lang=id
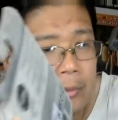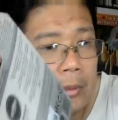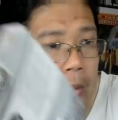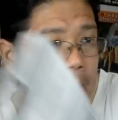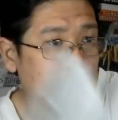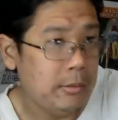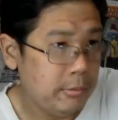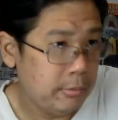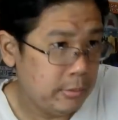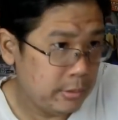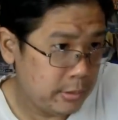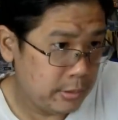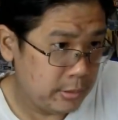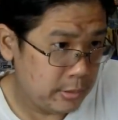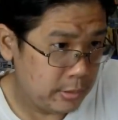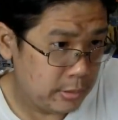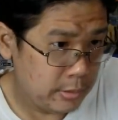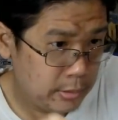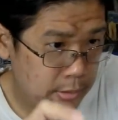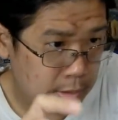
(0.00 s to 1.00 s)
lalu
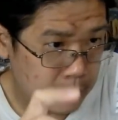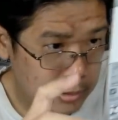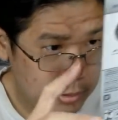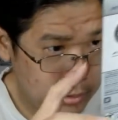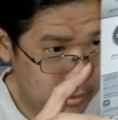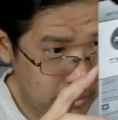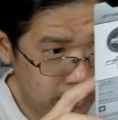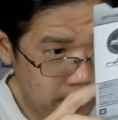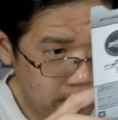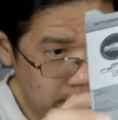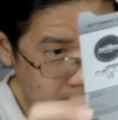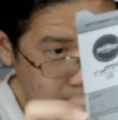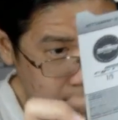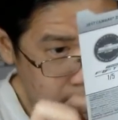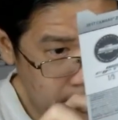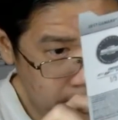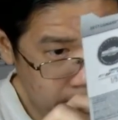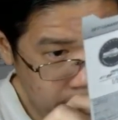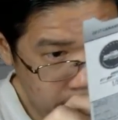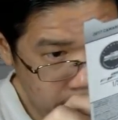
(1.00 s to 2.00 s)
ini ada
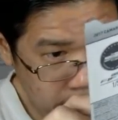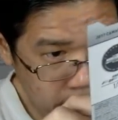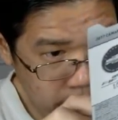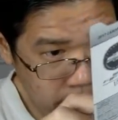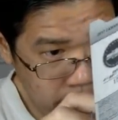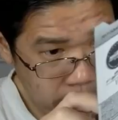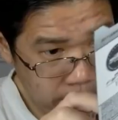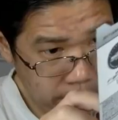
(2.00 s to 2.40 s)
2017